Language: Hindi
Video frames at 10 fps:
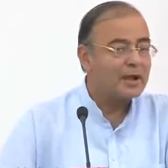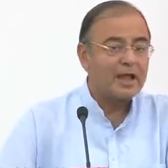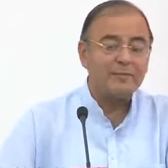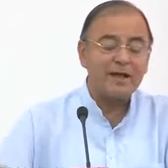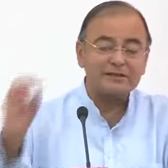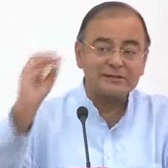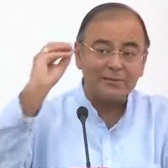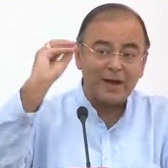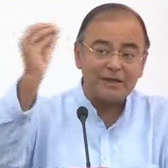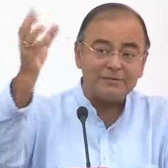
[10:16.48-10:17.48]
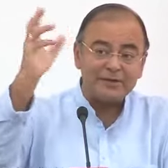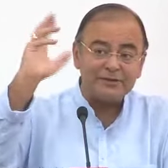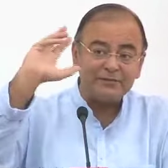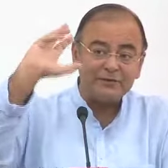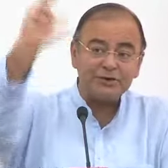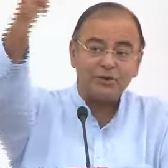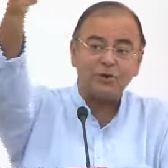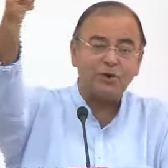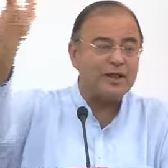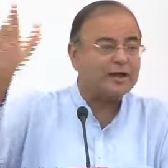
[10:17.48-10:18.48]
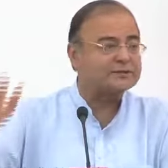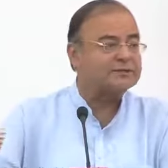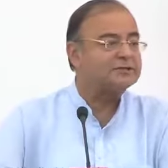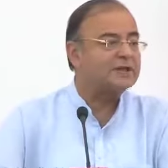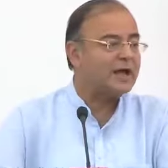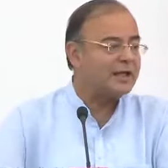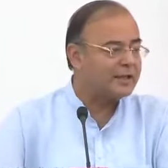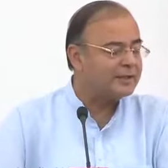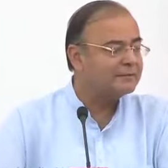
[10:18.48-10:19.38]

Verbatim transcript: कई बार समाज में जिन विषयों को लेकर चिंता है